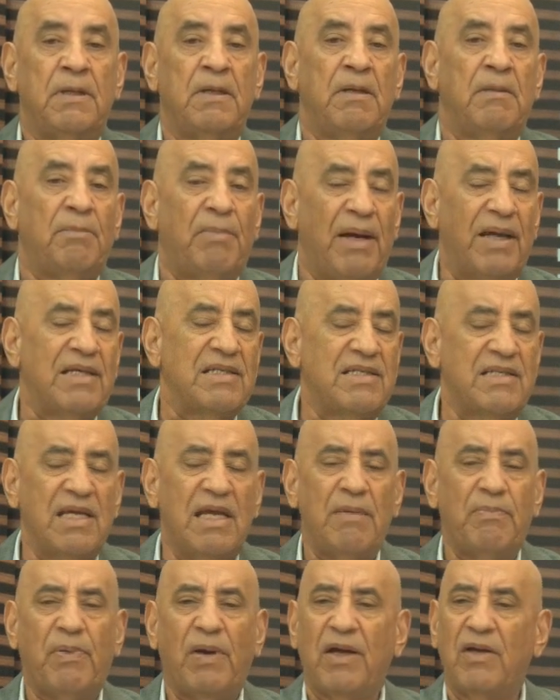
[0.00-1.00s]
Para que
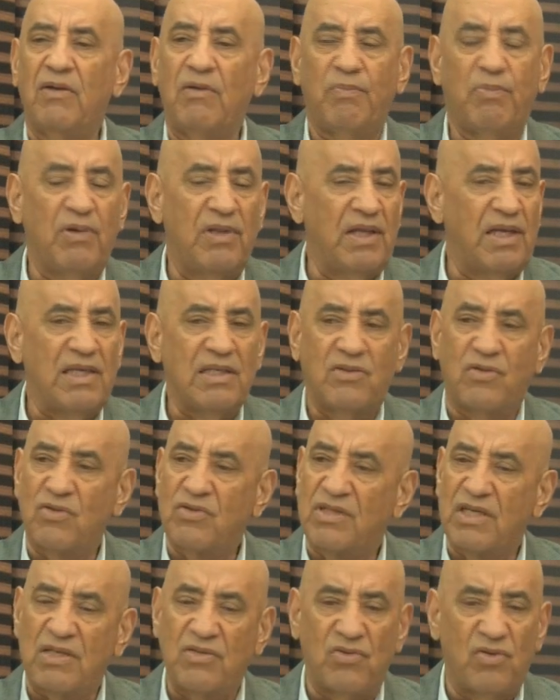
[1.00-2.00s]
sepa que no puede,
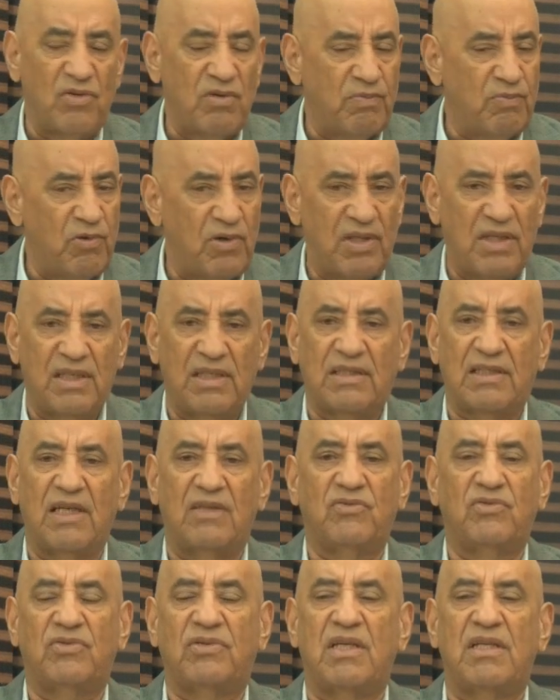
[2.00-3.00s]
estos hechos no pueden estar
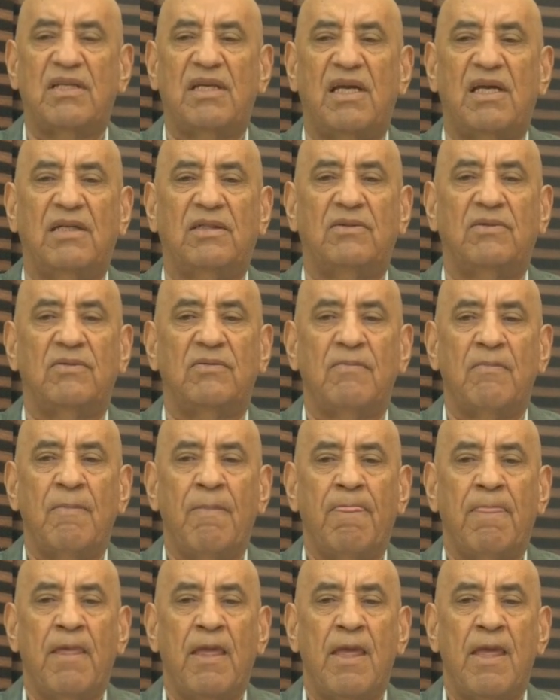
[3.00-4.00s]
sucediendo
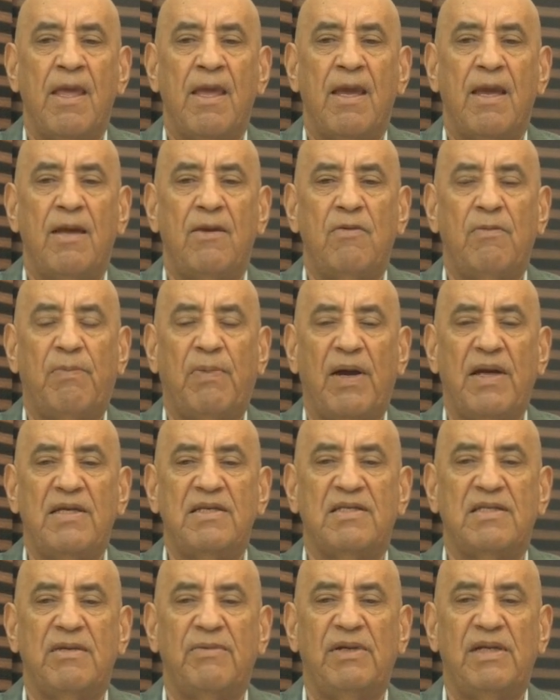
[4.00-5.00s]
en un
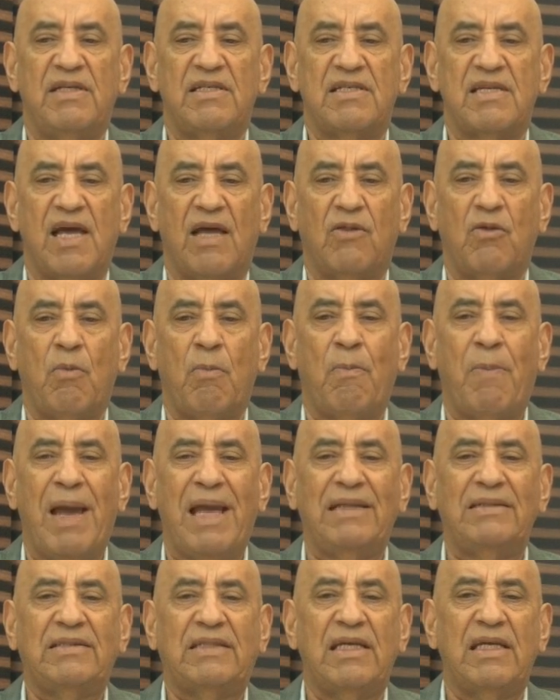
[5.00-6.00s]
país civilizado.
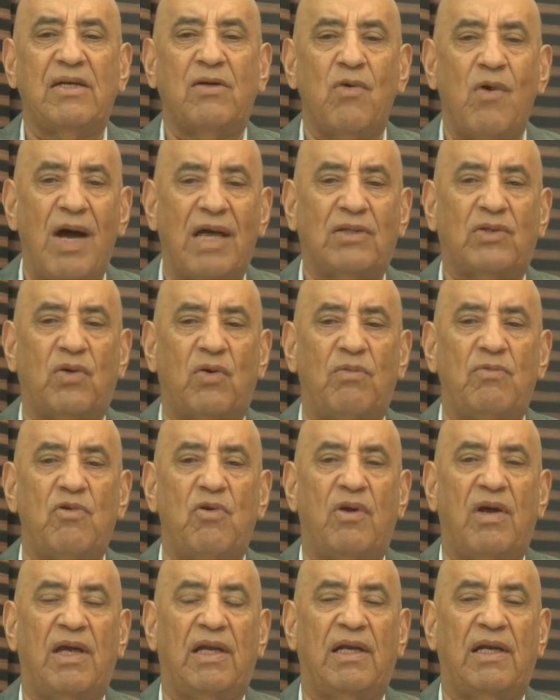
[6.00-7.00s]
24
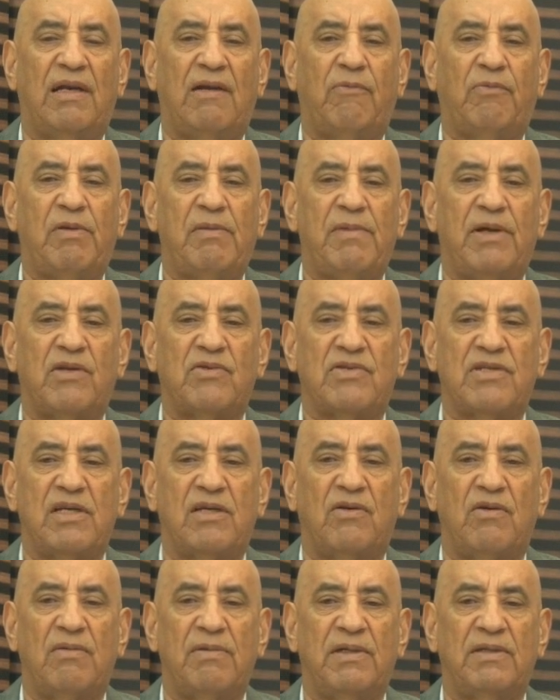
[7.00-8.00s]
mujeres en los primeros
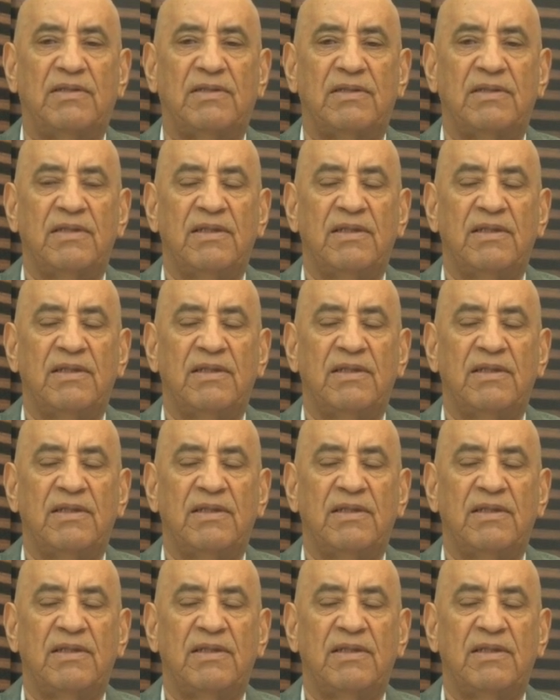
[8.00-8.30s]
cinco meses.